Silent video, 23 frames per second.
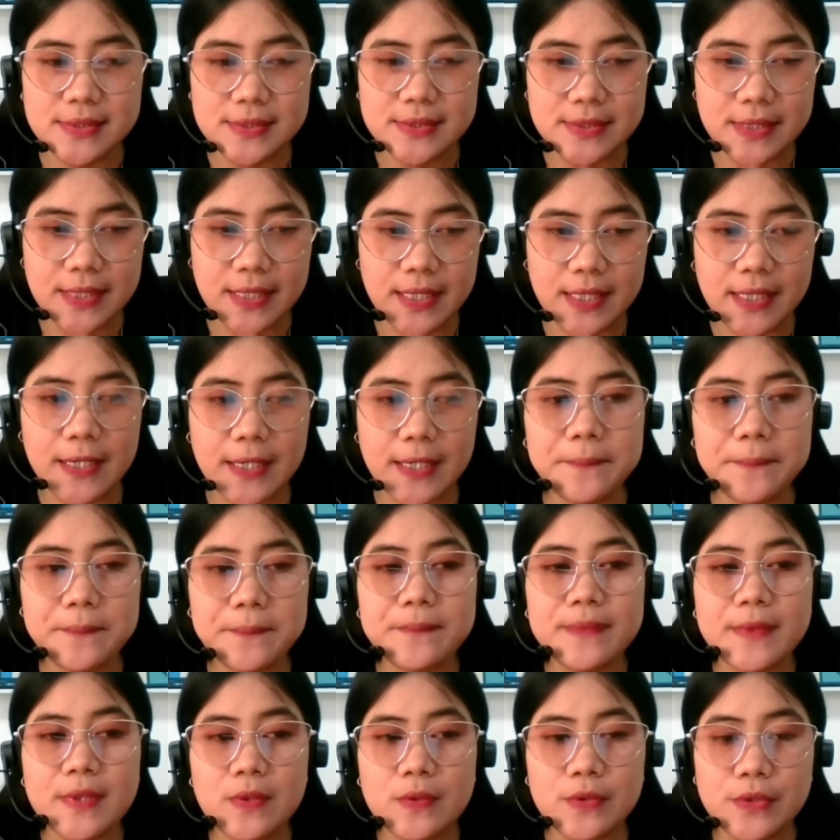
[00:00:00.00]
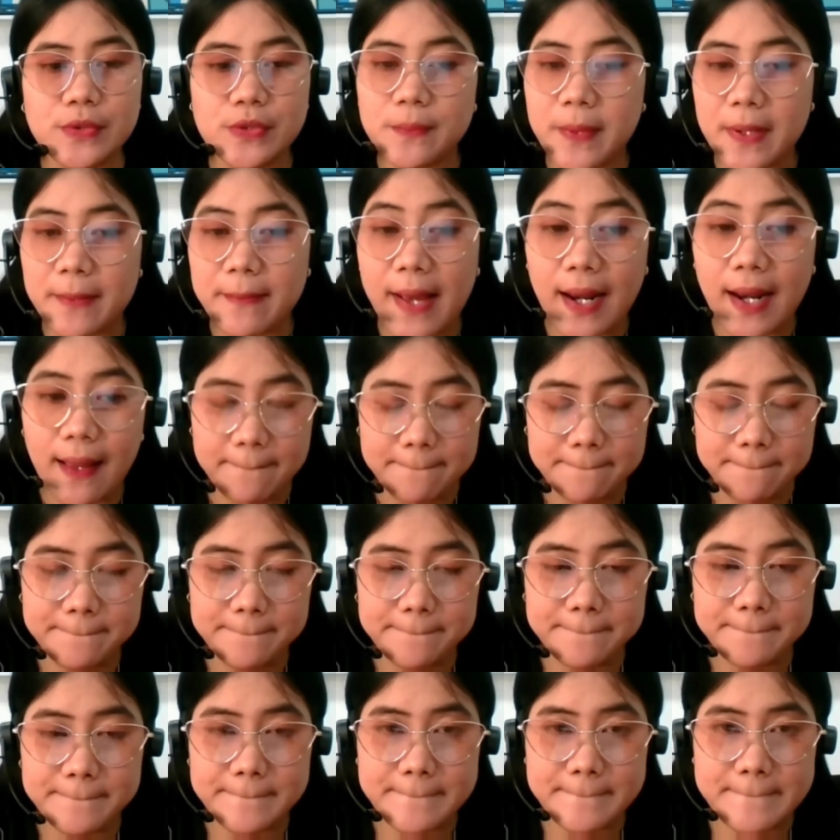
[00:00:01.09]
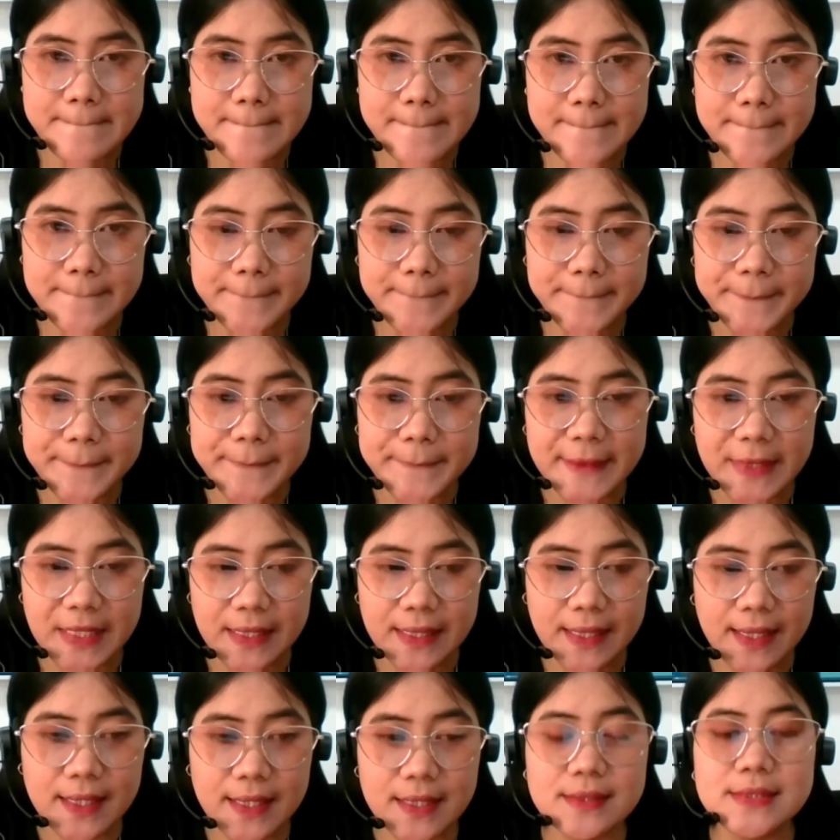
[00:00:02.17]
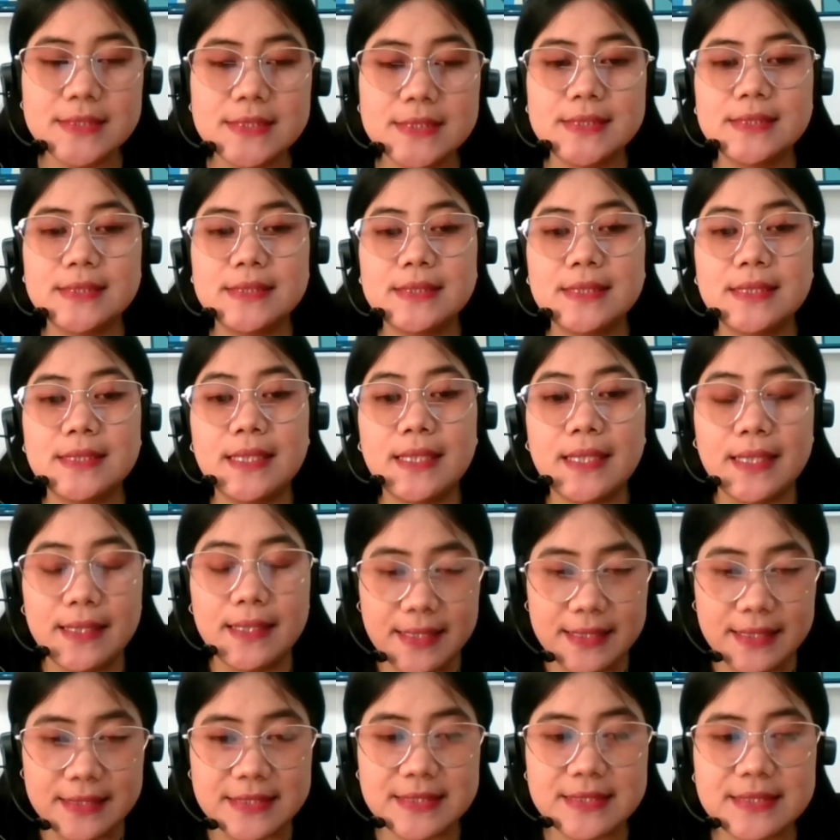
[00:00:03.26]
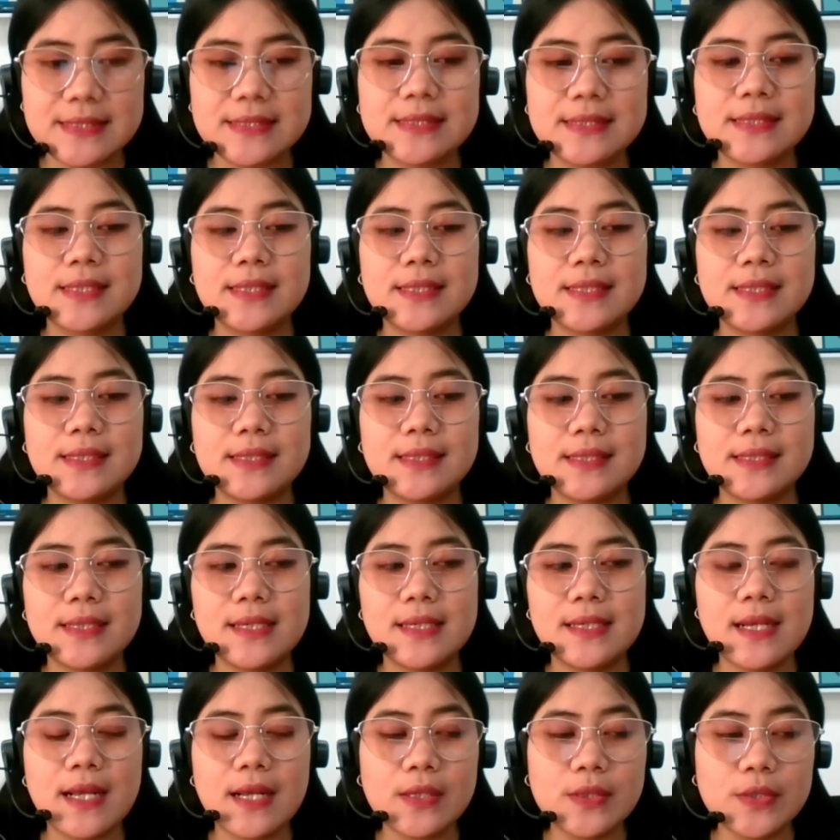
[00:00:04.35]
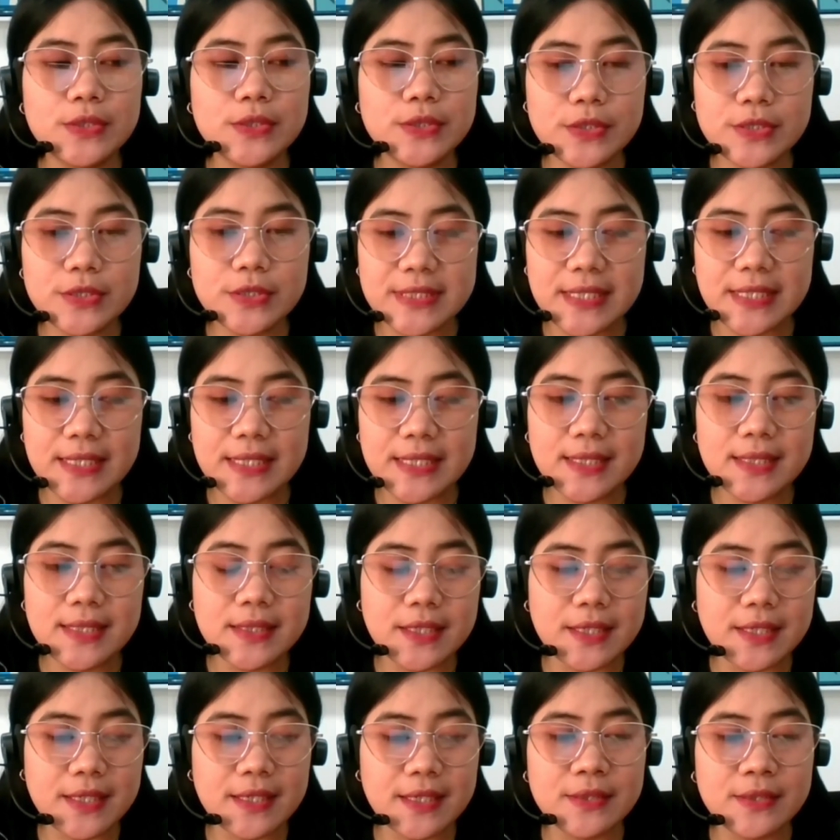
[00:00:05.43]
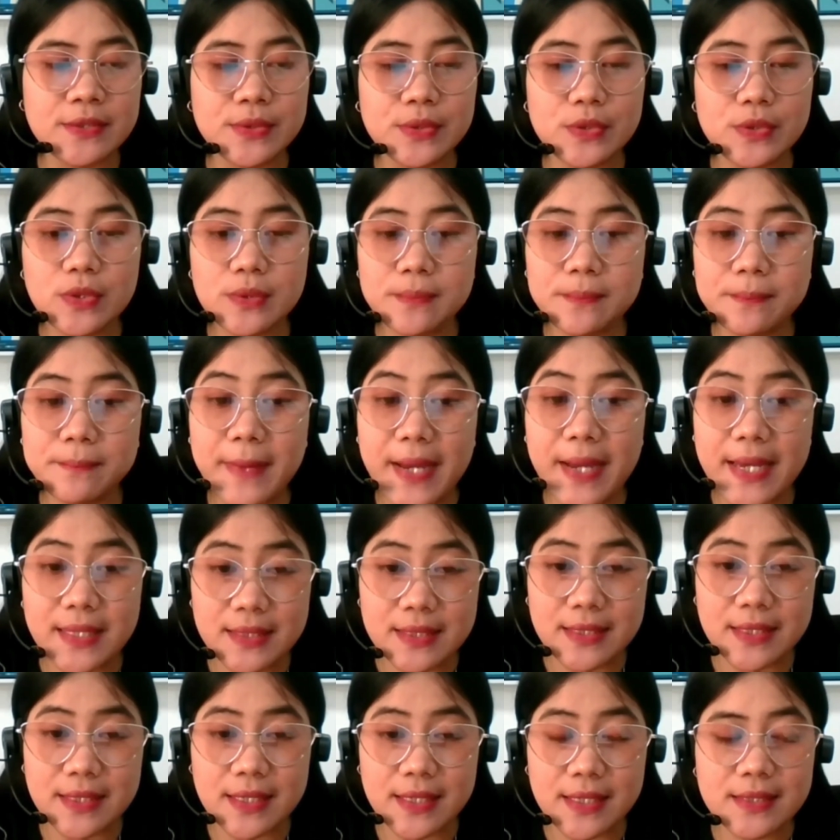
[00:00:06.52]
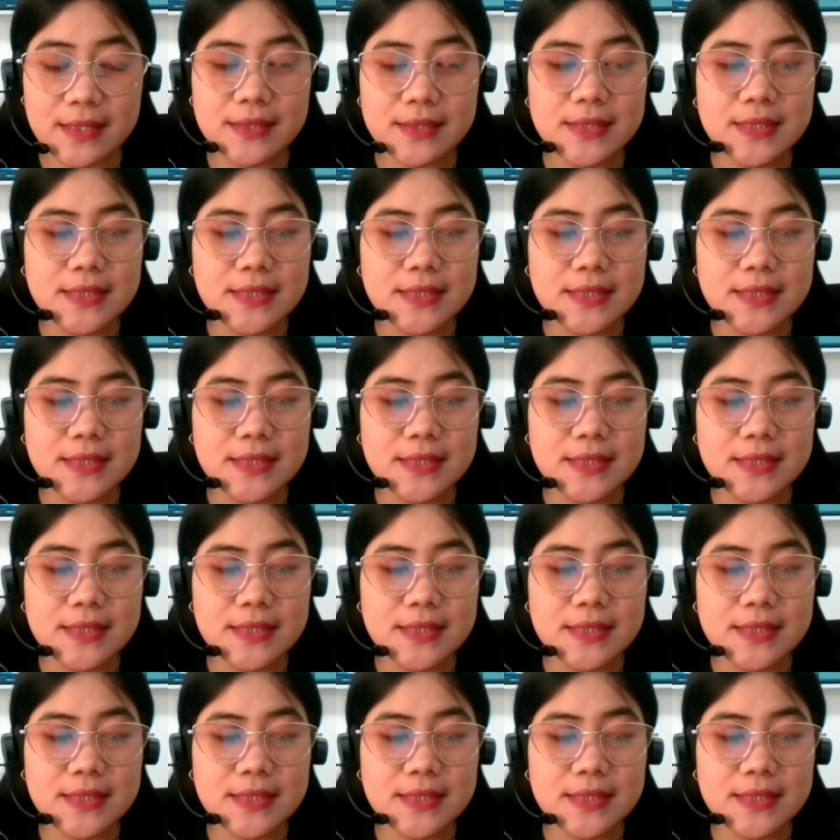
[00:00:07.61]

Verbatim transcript: Oke. Okay. Okay. Untuk per malam. Untuk per malam ya. ya. Mm -hmm. Yes. Uh, lalu untuk selnya uh, untuk bayinya